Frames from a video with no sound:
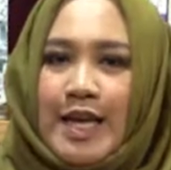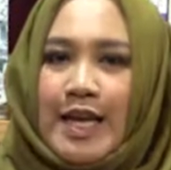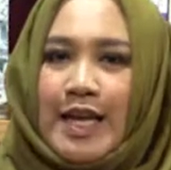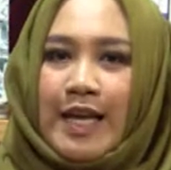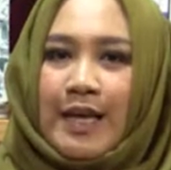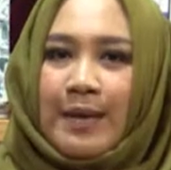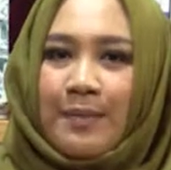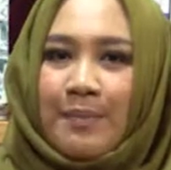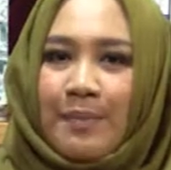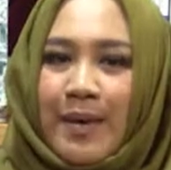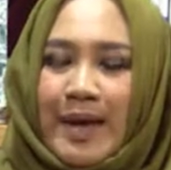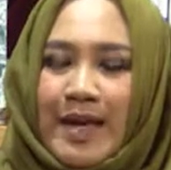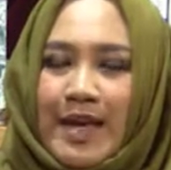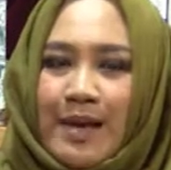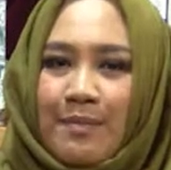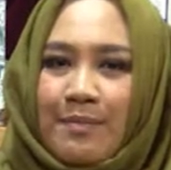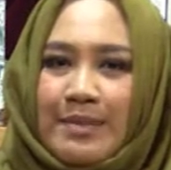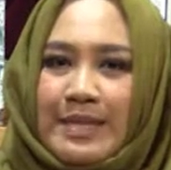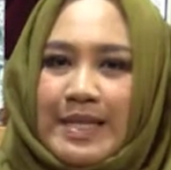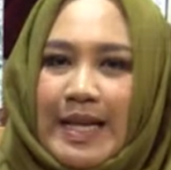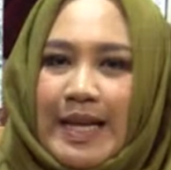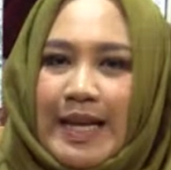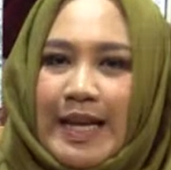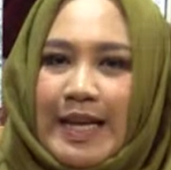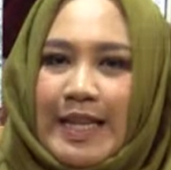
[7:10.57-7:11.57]
hikmah yang
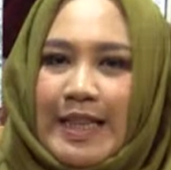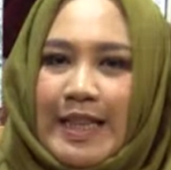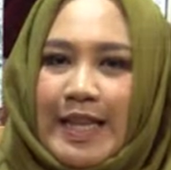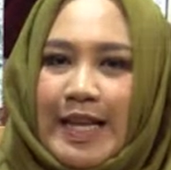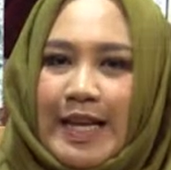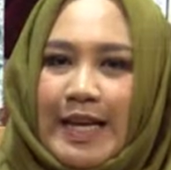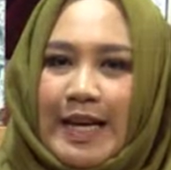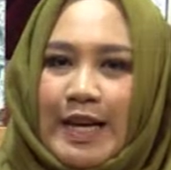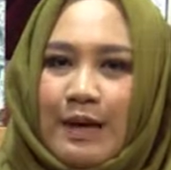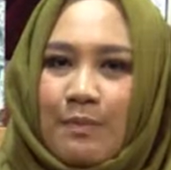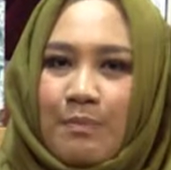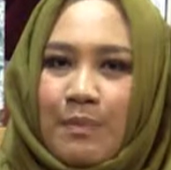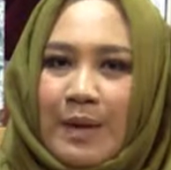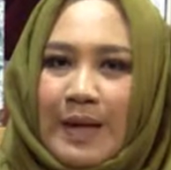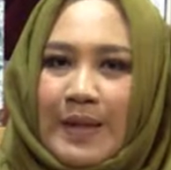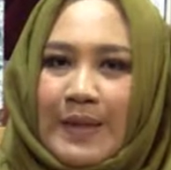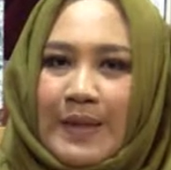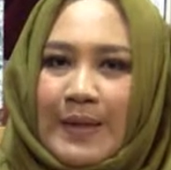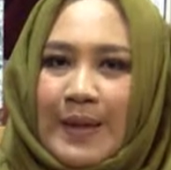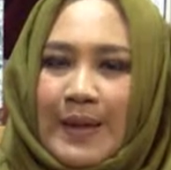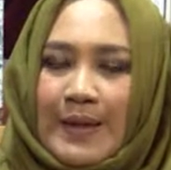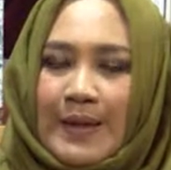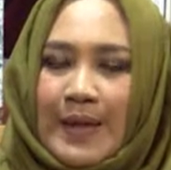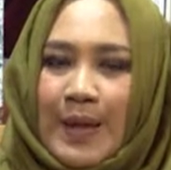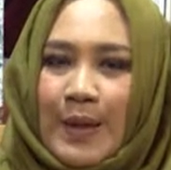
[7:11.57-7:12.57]
bisa kita
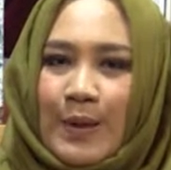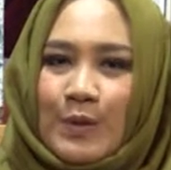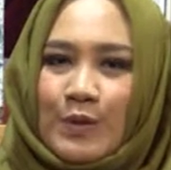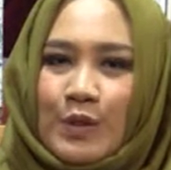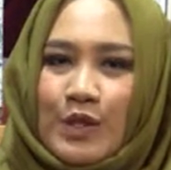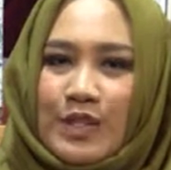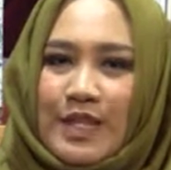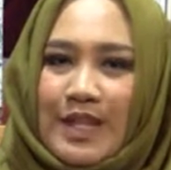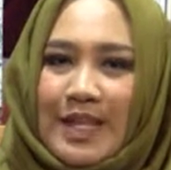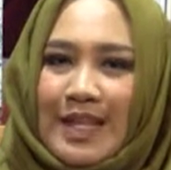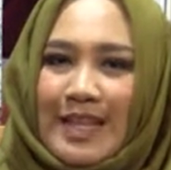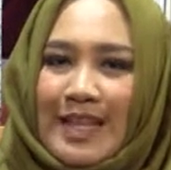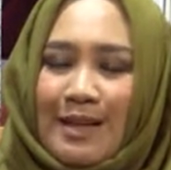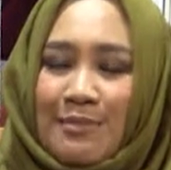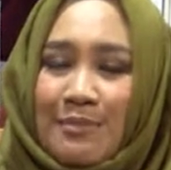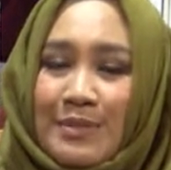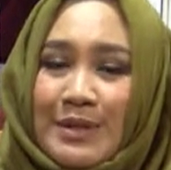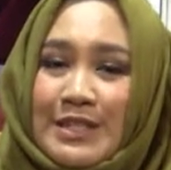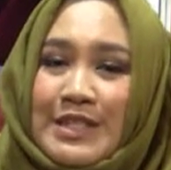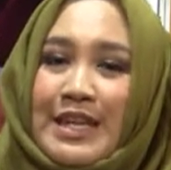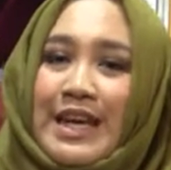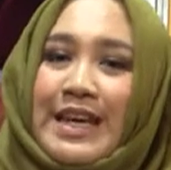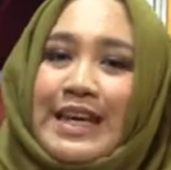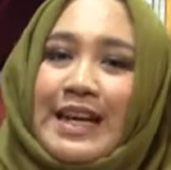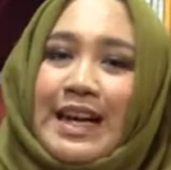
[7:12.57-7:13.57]
dapatkan kalau saja kita
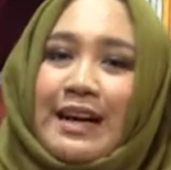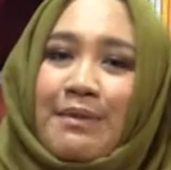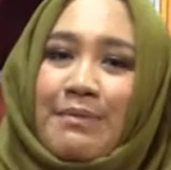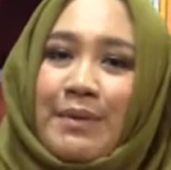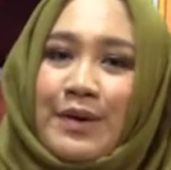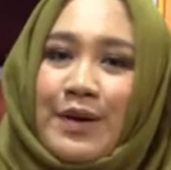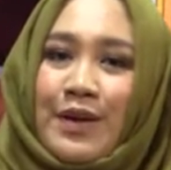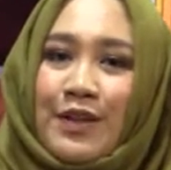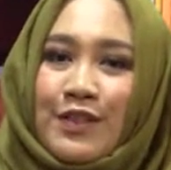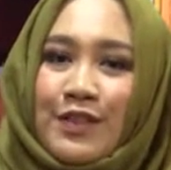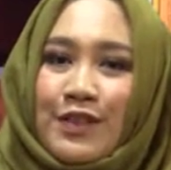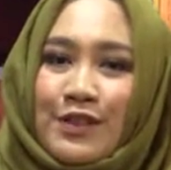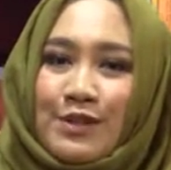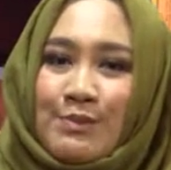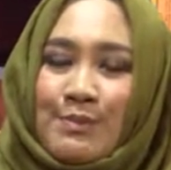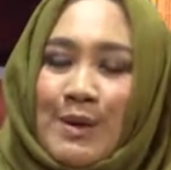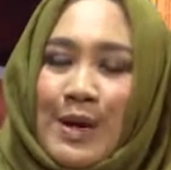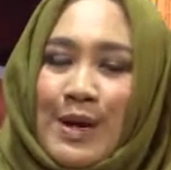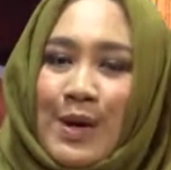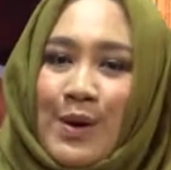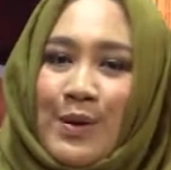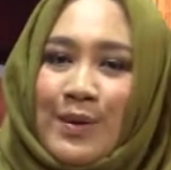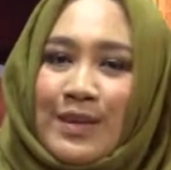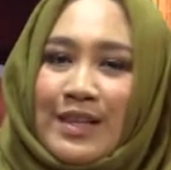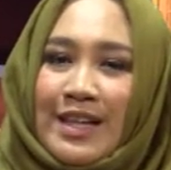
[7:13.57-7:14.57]
percaya kepada Allah
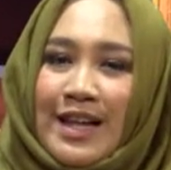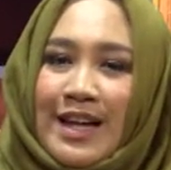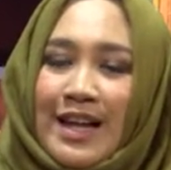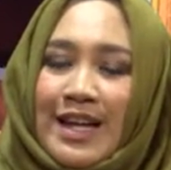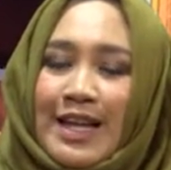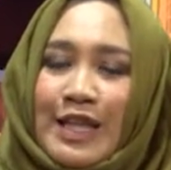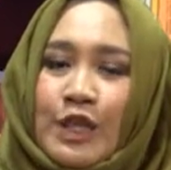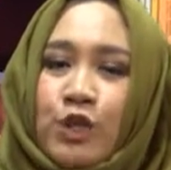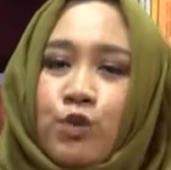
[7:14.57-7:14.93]
Subhanahu Wa Taala